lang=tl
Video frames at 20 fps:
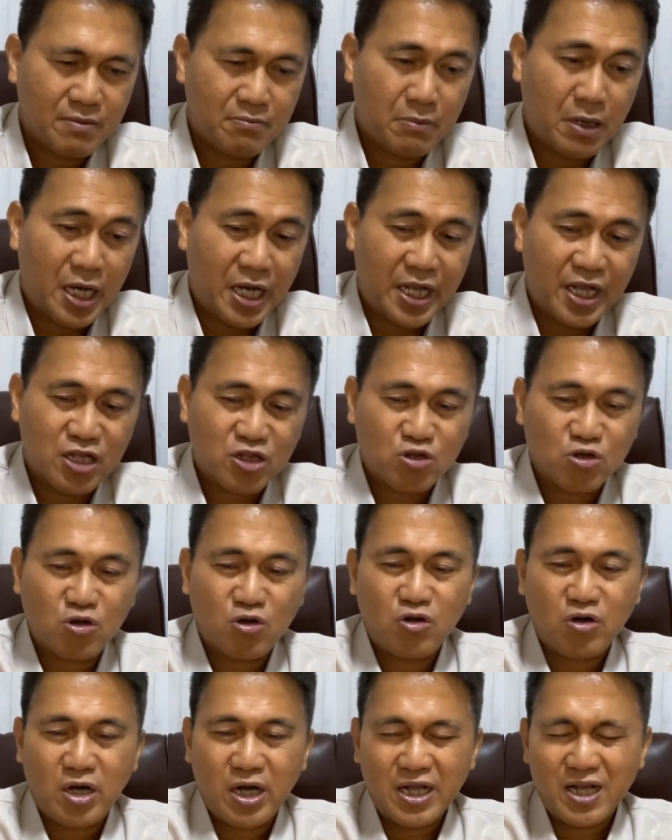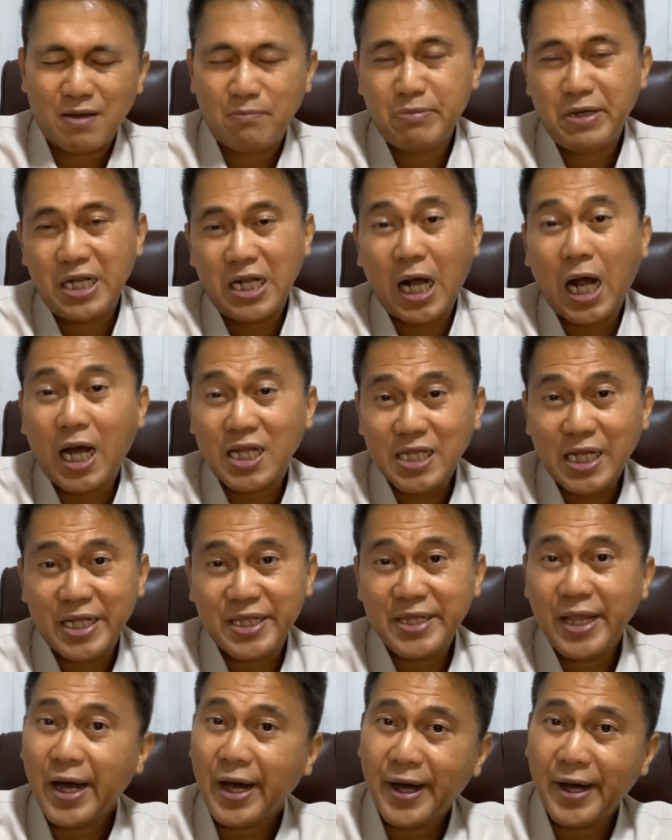Marito ang gabi ng
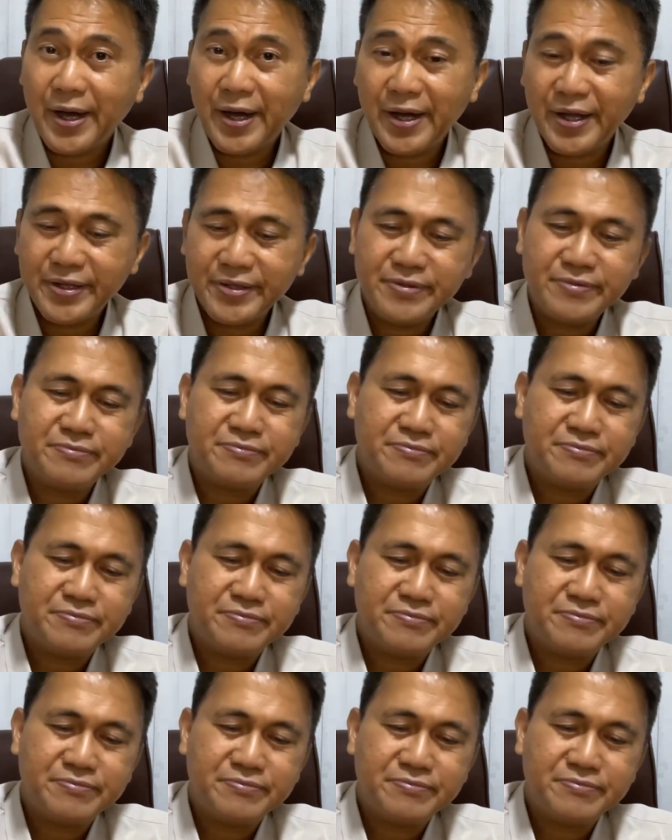katandaan,